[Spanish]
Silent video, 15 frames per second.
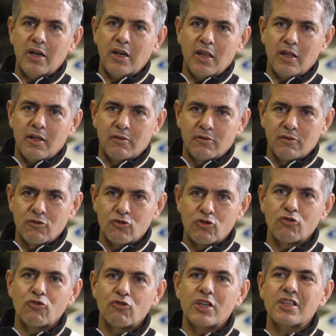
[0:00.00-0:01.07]
Para nada.
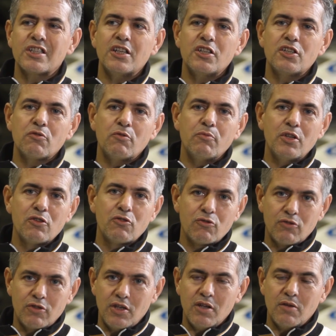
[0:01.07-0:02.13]
Nosotros hasta ese
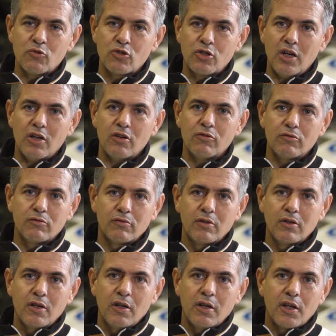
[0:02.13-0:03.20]
momento teníamos claro
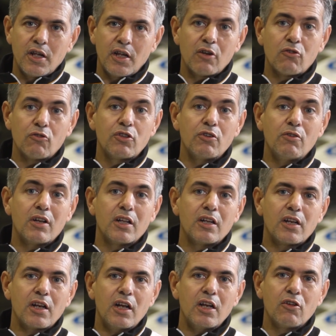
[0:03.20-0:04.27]
que era
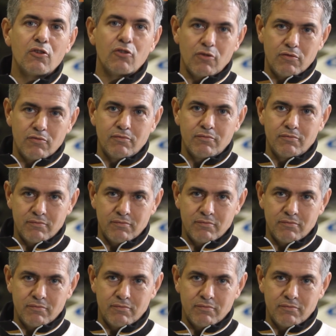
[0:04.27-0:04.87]
continuar en el rally o no.